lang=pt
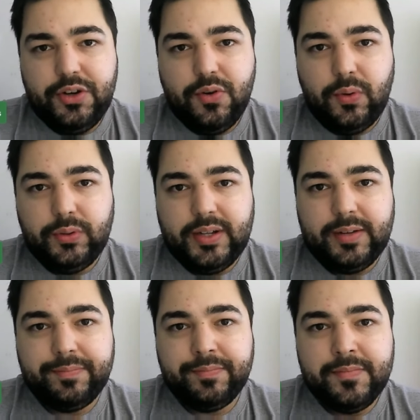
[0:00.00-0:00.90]
a gente
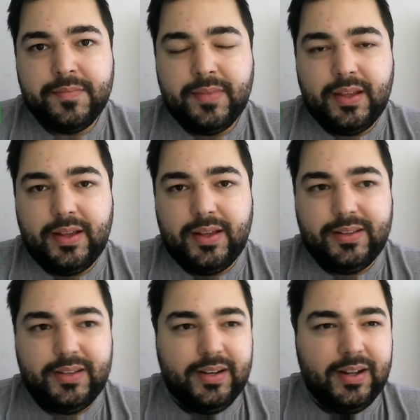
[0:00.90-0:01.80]
encontra
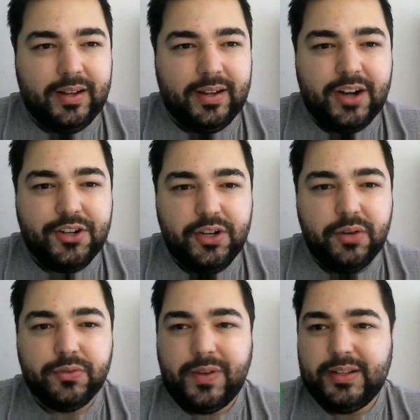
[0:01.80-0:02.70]
é,
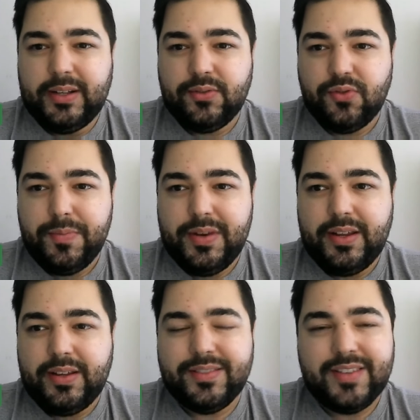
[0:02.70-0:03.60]
artigos falando
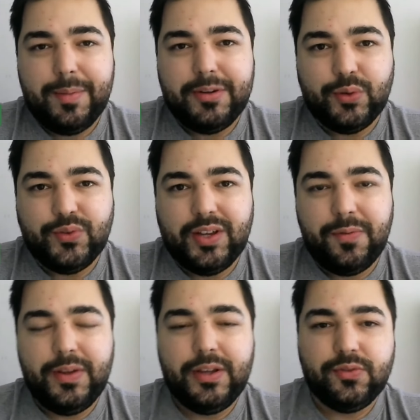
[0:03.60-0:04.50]
sobre esquema de
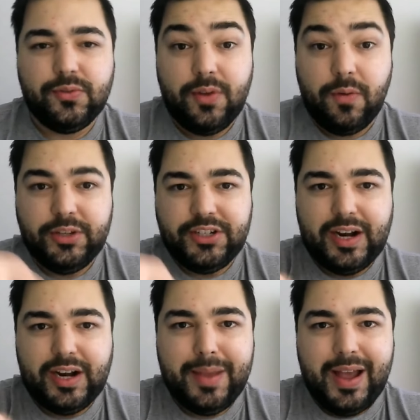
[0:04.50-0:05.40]
autossacrifício, e eu vou
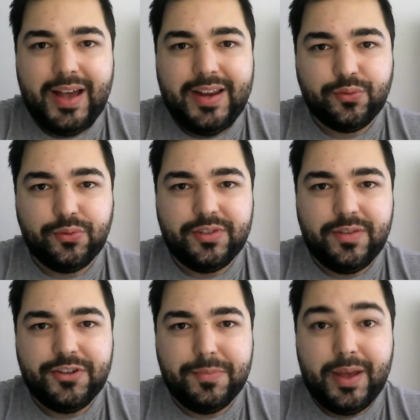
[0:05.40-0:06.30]
deixar na minha área
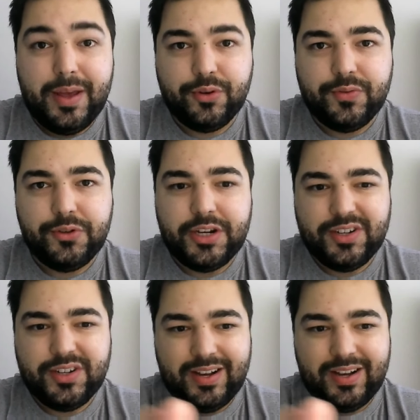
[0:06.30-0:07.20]
exclusiva de membros, viu,
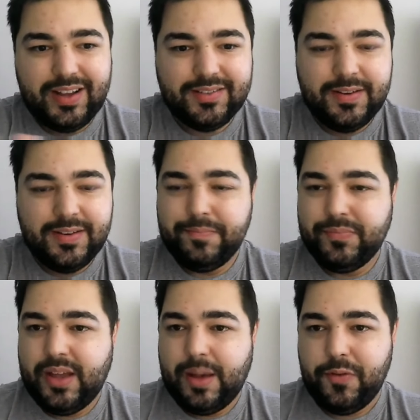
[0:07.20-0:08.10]
gente? Aliás,
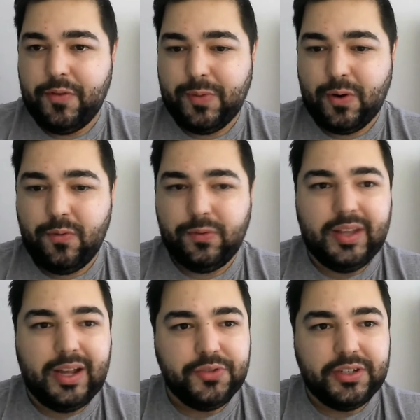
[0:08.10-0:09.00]
aproveito para
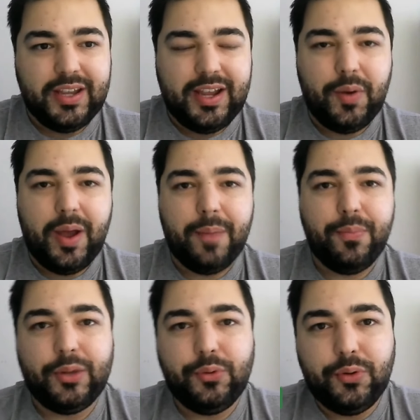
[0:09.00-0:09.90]
convidá-los aqui, quem não é
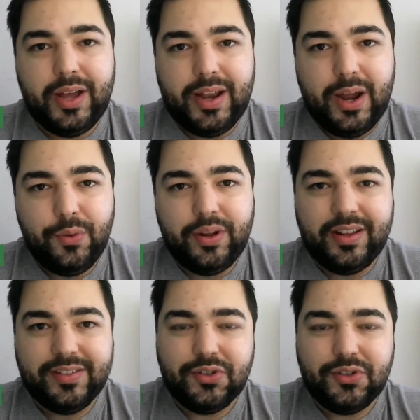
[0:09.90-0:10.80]
apoiador do canal, quem
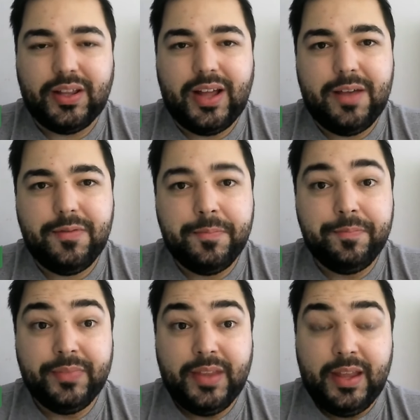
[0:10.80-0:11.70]
está assistindo a live.